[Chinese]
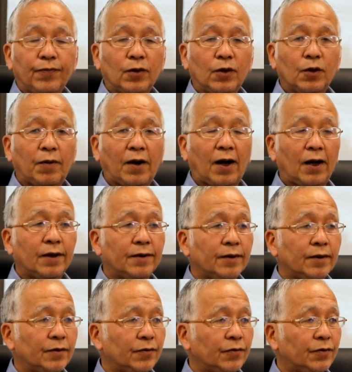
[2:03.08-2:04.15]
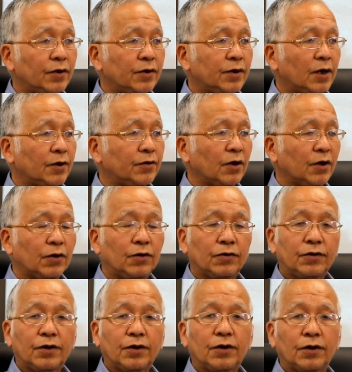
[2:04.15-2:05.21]
对吧？增加成功
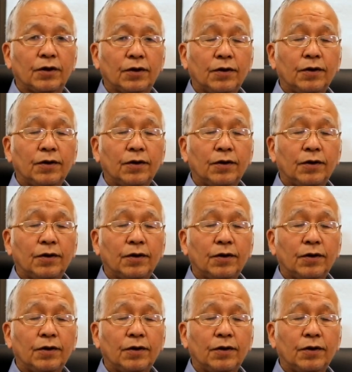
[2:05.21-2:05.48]
的